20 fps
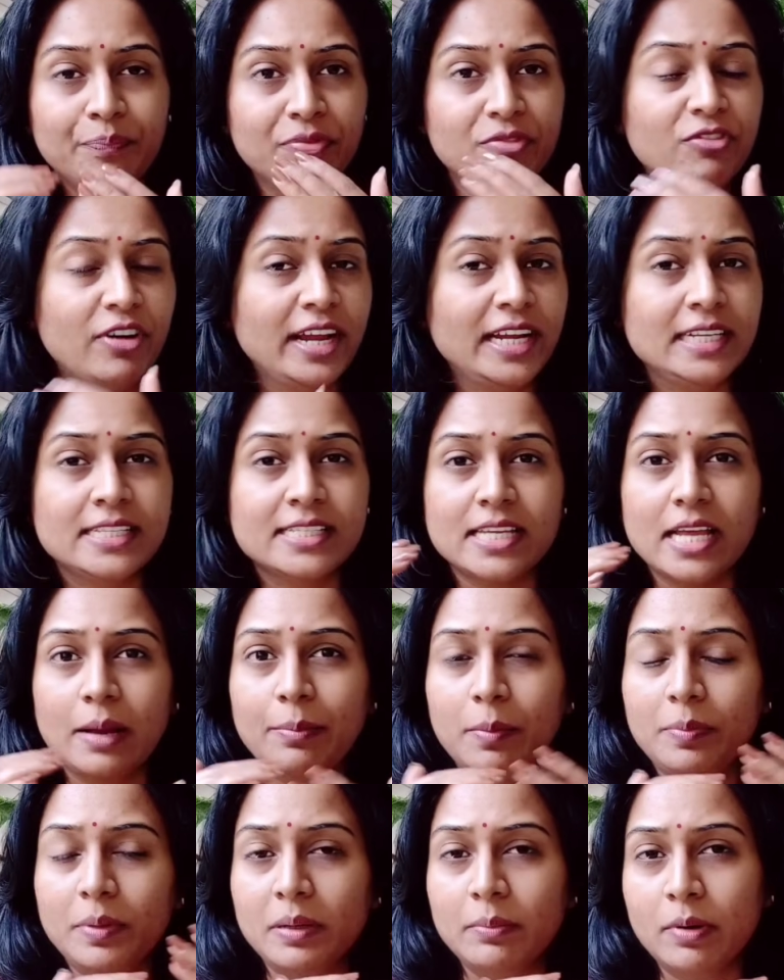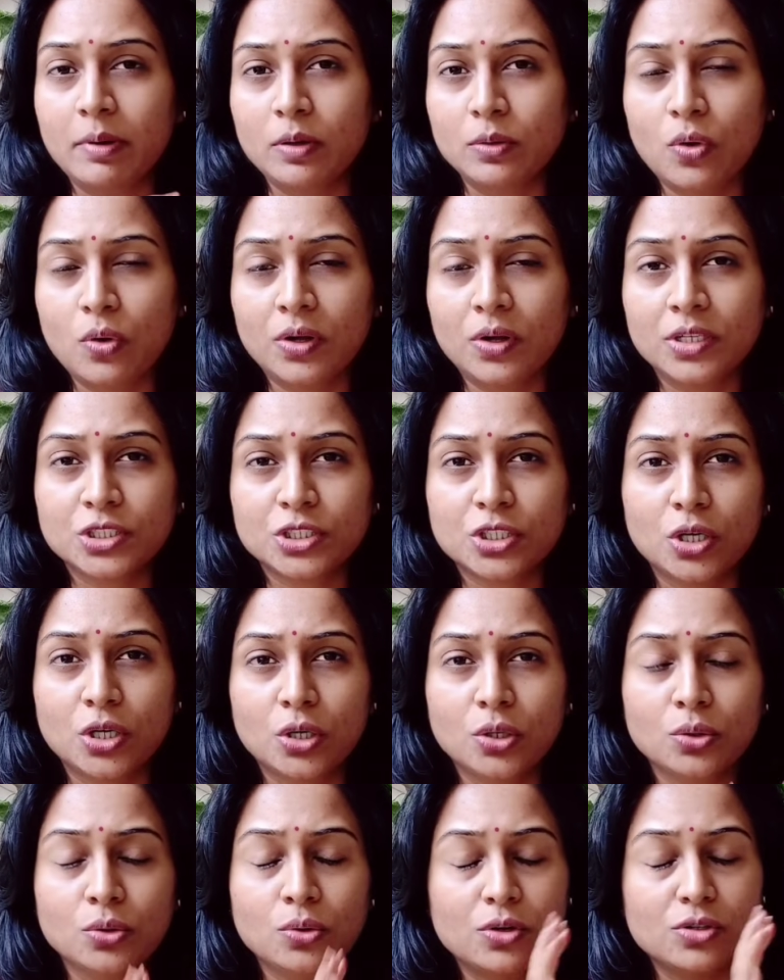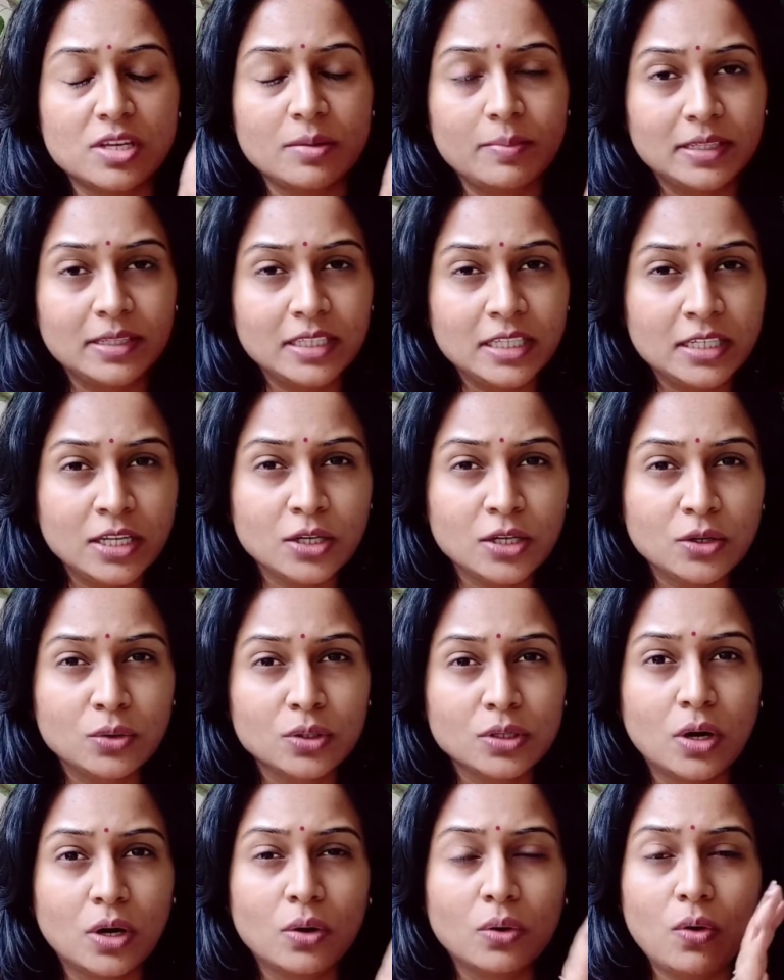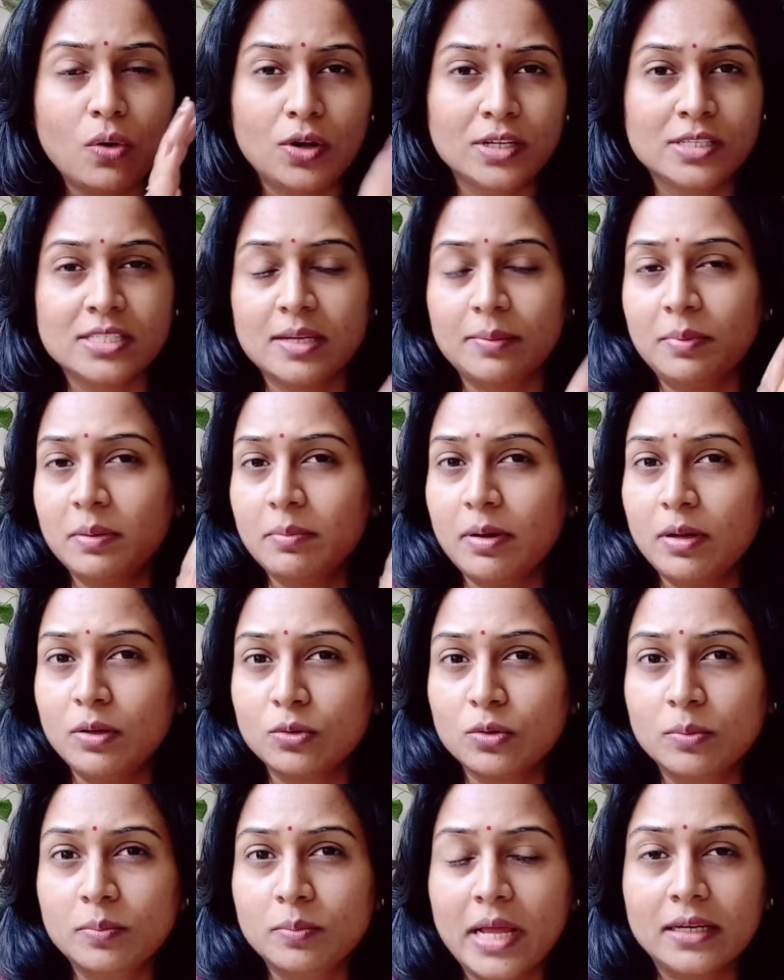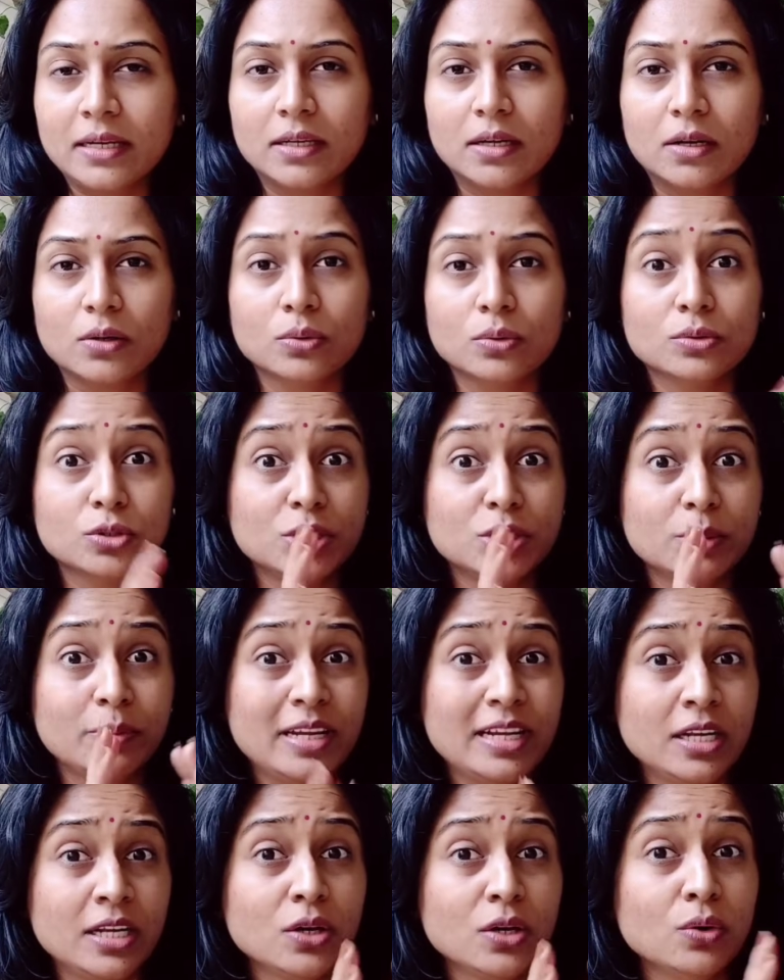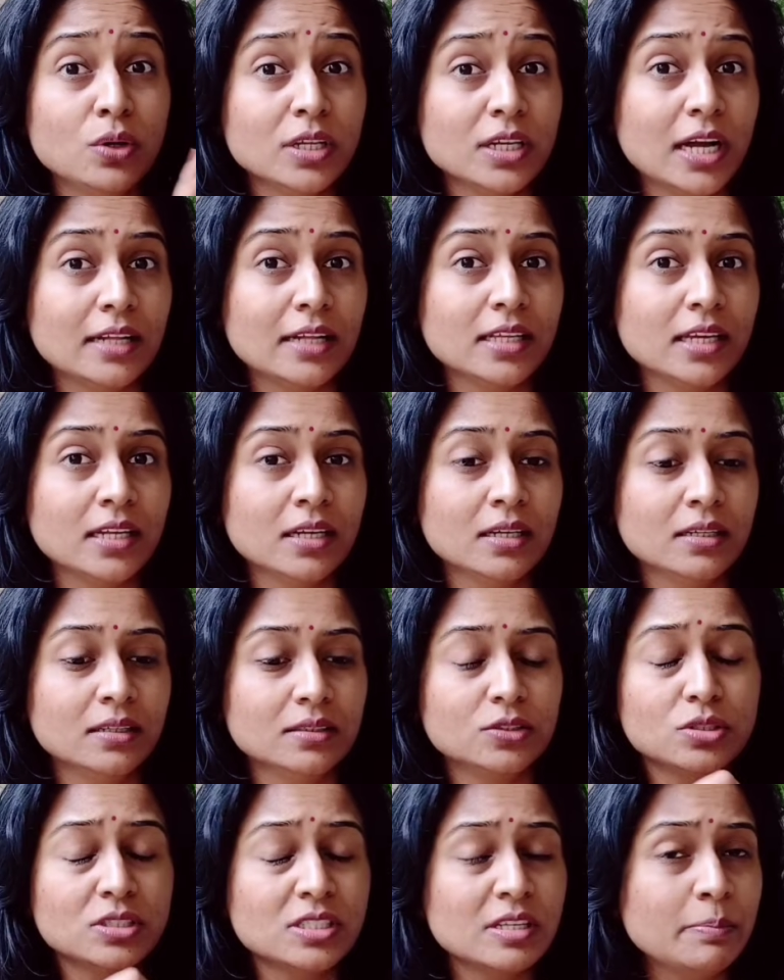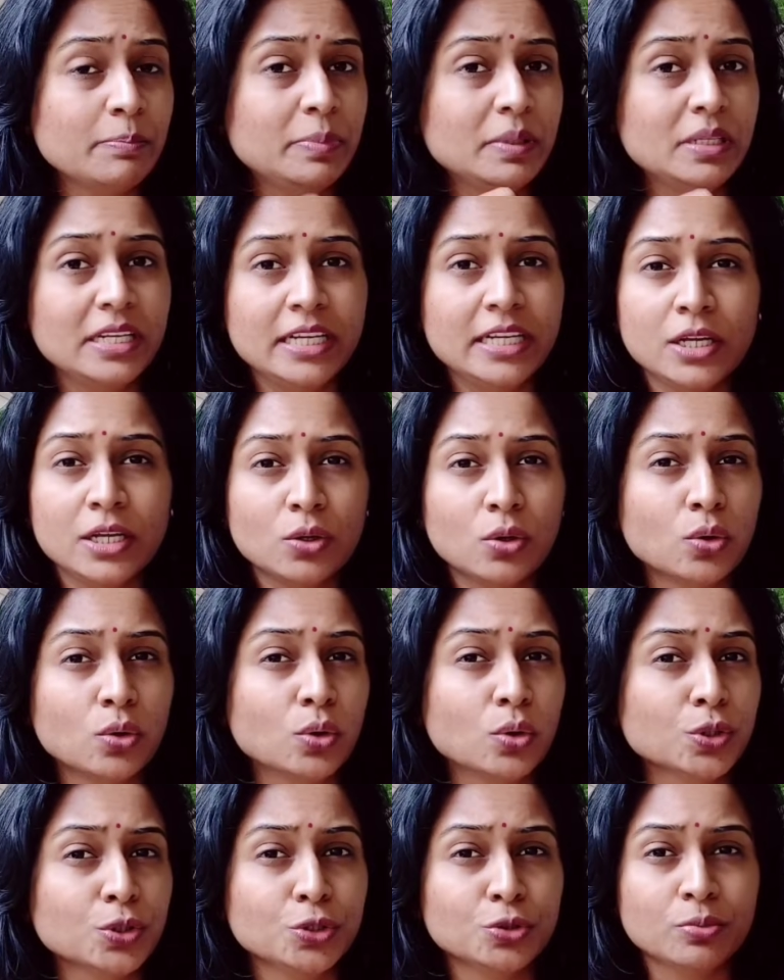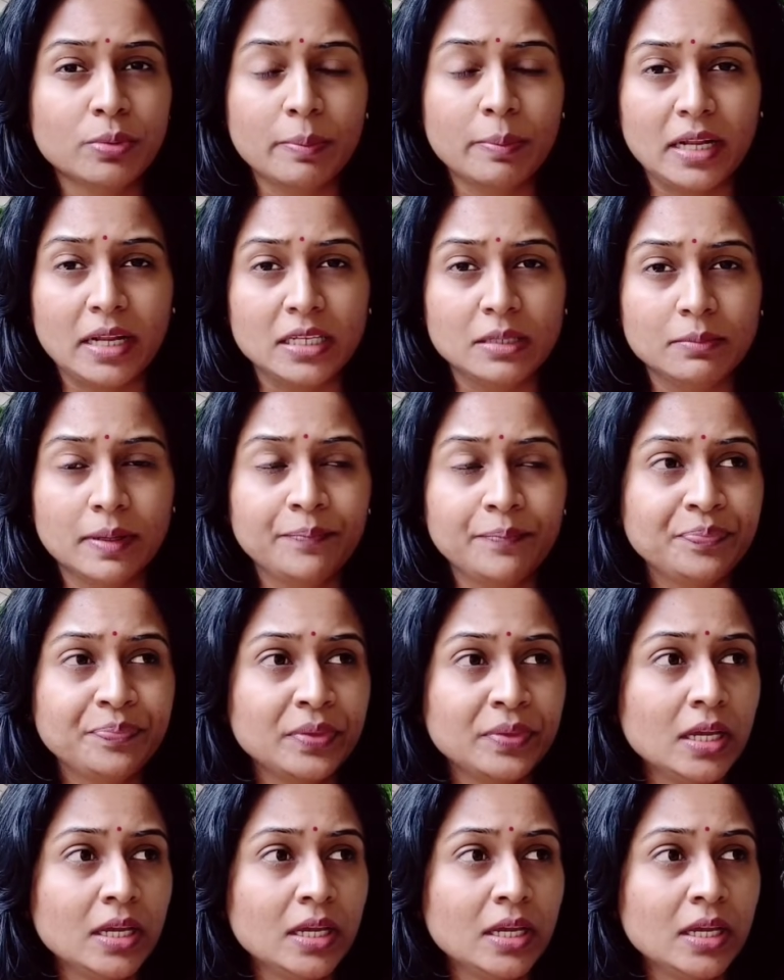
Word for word: वाइट से आप अपने बालों को ऑरेंज कर लो और उसके बाद इंडिगो लगाओ ऑरेंज से अपने बालों को ब्लैक कर लो तो जब इंडिगो लगाते हैं ना तो सिंपल इंडिगो घोलती हूँ मैं पानी में